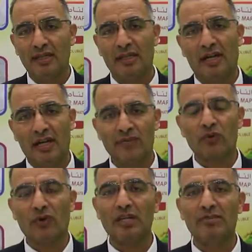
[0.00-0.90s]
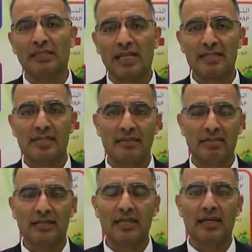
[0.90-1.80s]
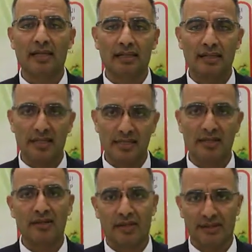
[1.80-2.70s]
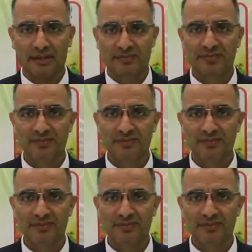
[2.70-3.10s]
يعرفوا قيمة هذه المادة كثيرا جدا